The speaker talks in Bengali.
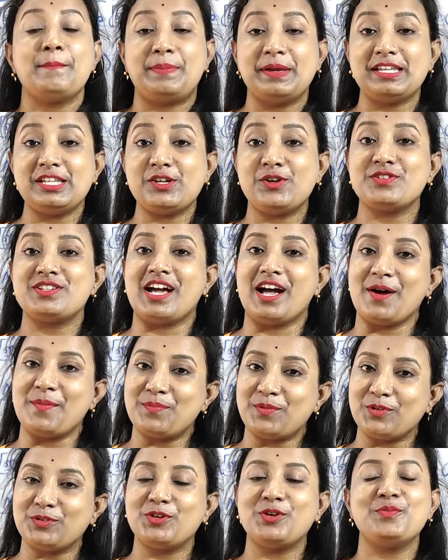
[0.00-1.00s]
ভিডিওটা
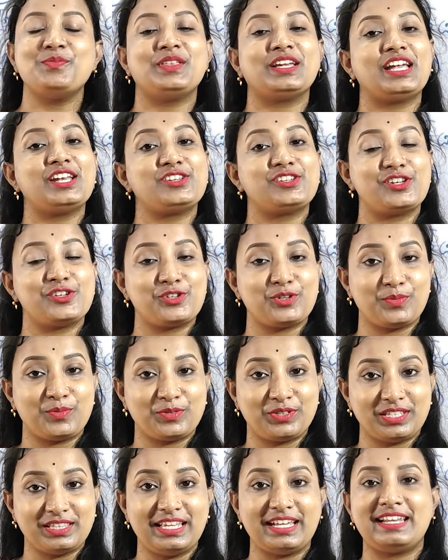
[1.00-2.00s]
প্রথম থেকে শেষ
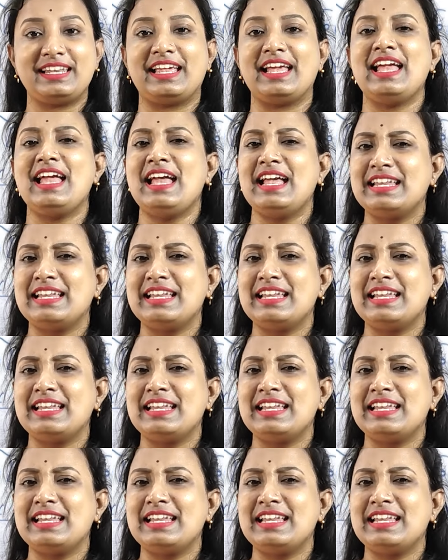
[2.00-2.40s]
অবধি দেখলে